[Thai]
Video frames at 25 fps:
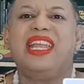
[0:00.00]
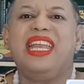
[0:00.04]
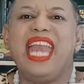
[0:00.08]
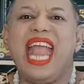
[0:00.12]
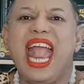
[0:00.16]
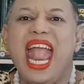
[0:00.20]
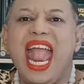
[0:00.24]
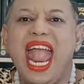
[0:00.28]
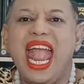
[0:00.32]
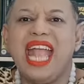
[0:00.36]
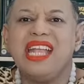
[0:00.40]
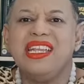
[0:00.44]

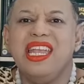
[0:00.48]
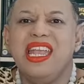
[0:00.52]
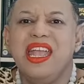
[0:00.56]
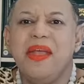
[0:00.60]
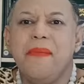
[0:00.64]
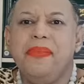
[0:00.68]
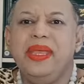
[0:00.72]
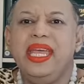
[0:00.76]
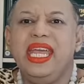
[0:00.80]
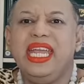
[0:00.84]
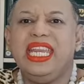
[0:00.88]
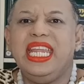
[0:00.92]
นะ
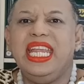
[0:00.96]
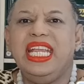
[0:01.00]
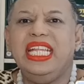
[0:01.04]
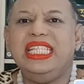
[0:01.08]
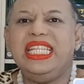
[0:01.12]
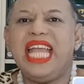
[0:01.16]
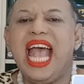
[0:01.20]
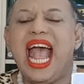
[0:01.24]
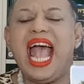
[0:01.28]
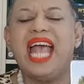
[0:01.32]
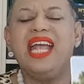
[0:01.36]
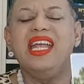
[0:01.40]
เพื่อที่
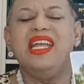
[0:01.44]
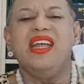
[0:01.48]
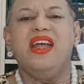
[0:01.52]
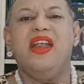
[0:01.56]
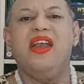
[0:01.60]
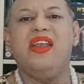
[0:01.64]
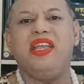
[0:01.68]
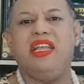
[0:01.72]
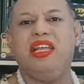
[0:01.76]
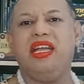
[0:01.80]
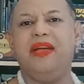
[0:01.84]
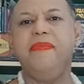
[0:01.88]
จะ
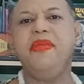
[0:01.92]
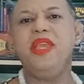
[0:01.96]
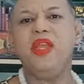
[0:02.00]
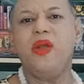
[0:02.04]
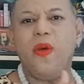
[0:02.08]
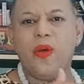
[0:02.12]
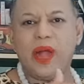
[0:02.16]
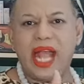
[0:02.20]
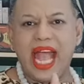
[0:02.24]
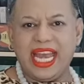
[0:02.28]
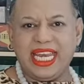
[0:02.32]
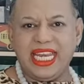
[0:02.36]
หรือมี
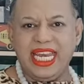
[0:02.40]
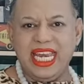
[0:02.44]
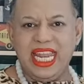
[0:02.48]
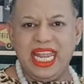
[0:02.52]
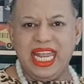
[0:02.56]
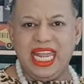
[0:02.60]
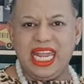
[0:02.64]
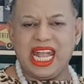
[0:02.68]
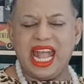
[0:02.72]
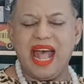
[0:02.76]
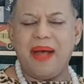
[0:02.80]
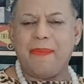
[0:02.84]
โอกาส
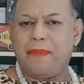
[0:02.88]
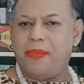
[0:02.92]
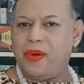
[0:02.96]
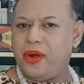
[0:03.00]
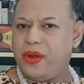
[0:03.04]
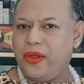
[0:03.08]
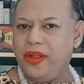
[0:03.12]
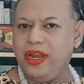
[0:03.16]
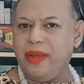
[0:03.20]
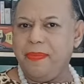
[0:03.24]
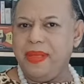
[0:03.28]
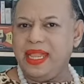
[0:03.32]
ดีขับ
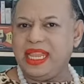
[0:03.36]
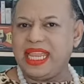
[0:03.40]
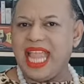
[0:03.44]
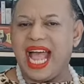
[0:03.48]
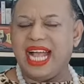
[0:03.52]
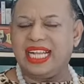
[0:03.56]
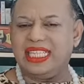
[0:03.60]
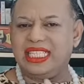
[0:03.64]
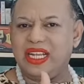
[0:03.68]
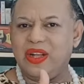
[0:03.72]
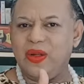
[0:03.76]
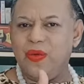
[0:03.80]
รถไป
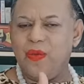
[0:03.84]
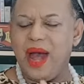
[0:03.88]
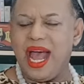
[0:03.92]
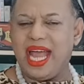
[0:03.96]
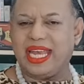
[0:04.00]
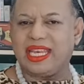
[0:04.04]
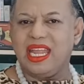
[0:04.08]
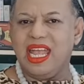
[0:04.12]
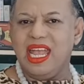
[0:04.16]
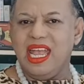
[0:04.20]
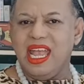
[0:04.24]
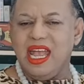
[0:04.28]
ต่างจังหวั
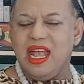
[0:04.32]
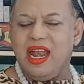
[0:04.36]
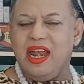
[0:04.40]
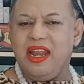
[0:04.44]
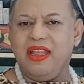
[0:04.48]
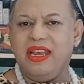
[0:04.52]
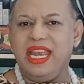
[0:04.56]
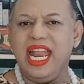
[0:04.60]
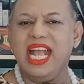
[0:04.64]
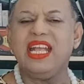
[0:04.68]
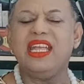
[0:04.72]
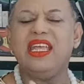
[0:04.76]
ดหรื
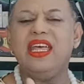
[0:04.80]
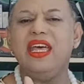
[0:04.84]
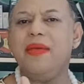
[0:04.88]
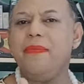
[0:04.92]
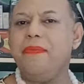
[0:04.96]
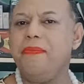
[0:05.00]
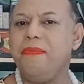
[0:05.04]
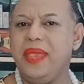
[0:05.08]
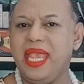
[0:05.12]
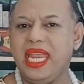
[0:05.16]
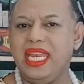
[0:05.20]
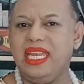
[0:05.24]
อนั่งเครื่อง
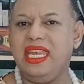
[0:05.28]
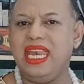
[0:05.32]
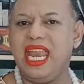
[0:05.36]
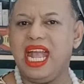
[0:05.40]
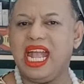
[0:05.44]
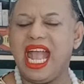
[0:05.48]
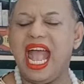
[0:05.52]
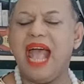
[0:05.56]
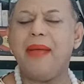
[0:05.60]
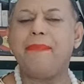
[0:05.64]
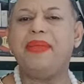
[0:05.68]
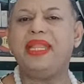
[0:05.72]
บิน
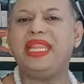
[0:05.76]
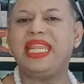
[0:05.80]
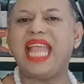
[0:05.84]
นะคะไป